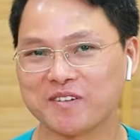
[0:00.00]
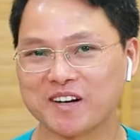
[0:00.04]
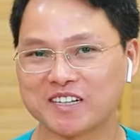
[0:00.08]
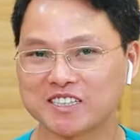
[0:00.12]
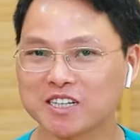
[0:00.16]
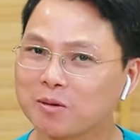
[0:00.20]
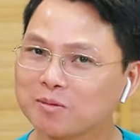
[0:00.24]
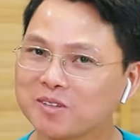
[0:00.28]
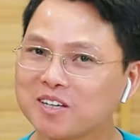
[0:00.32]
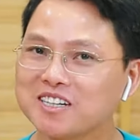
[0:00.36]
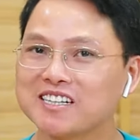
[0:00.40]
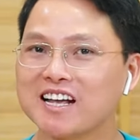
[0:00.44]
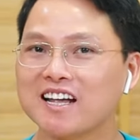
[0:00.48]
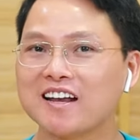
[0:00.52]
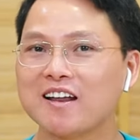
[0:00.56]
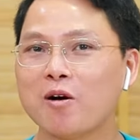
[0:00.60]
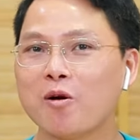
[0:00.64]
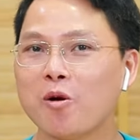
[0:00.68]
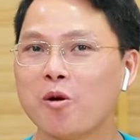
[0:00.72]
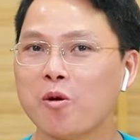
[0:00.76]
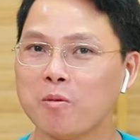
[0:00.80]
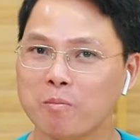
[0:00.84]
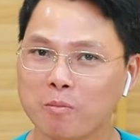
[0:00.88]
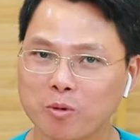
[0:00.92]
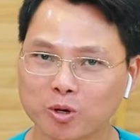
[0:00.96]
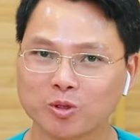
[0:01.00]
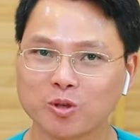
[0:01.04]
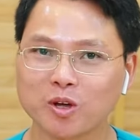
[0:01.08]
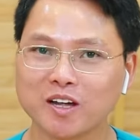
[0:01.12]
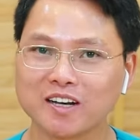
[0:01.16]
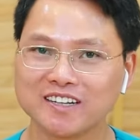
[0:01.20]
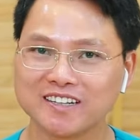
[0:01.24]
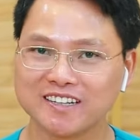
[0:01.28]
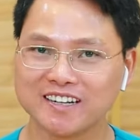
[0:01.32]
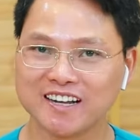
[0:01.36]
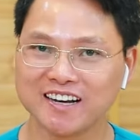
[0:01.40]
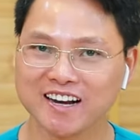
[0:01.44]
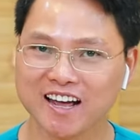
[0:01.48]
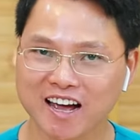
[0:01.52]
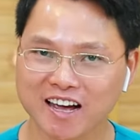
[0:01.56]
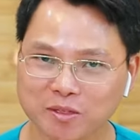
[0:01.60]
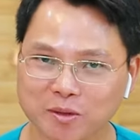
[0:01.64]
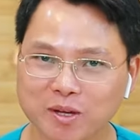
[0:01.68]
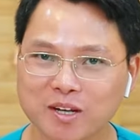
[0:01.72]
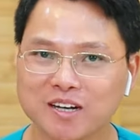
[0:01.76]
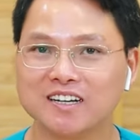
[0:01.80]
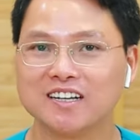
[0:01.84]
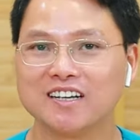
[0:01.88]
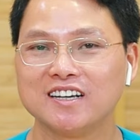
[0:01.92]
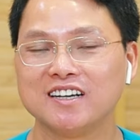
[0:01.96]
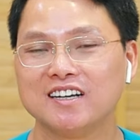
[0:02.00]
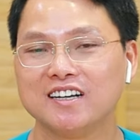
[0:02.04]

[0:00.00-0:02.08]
và trong thời gian đầu một tuần đến hai tuần